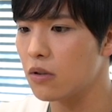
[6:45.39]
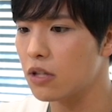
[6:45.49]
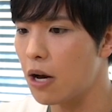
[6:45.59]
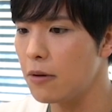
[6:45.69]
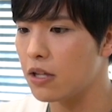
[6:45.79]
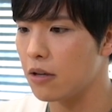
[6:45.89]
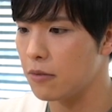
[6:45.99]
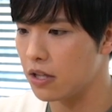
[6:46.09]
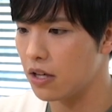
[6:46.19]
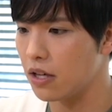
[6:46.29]
食べて
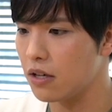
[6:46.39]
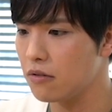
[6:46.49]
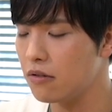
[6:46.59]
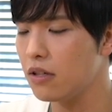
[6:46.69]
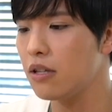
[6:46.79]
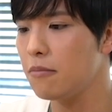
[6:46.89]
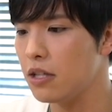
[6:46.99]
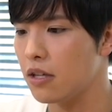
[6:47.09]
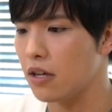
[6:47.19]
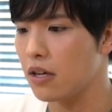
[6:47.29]
みて触れてみ
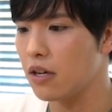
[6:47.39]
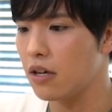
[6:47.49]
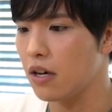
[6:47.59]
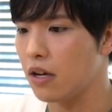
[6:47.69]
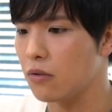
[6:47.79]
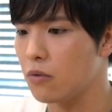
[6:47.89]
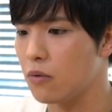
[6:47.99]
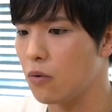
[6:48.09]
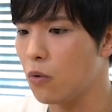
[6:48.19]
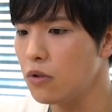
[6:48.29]
てあ
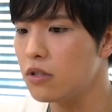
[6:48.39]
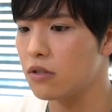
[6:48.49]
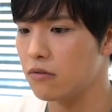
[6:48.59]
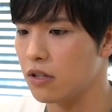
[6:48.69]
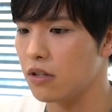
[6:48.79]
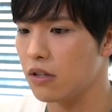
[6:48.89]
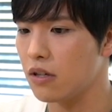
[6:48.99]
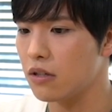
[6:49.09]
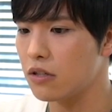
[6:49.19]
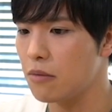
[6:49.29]
の美味しくて
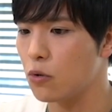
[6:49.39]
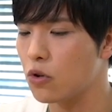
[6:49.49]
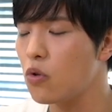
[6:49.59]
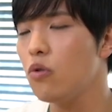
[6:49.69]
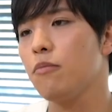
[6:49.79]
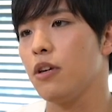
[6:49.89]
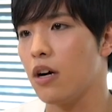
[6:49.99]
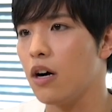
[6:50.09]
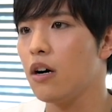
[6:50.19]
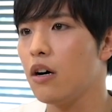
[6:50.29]
しかも興味
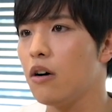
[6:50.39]
が